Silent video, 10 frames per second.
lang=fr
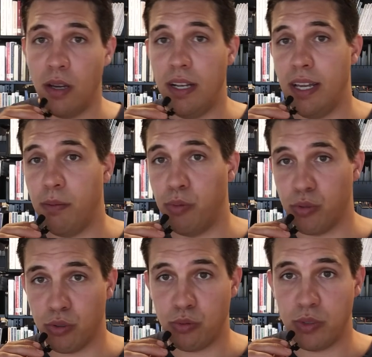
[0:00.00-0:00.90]
Là, pour
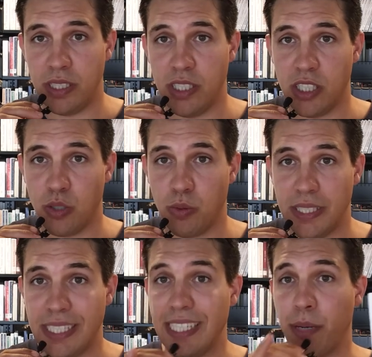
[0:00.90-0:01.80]
ce coup-ci, j'ai
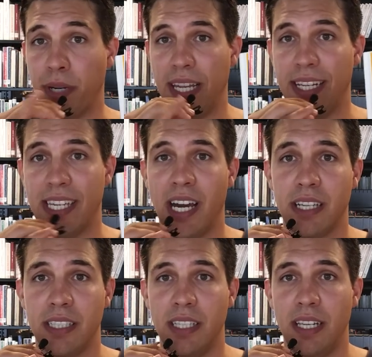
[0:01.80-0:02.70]
choisi Gabriel
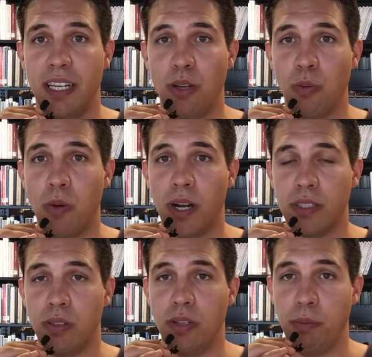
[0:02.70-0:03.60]
Tard et les lois
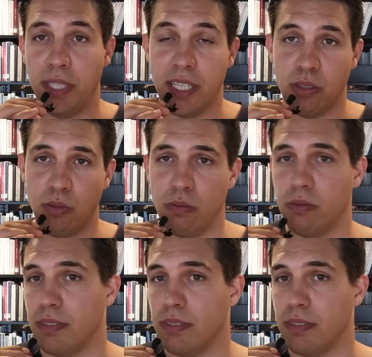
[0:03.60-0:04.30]
de l'imitation.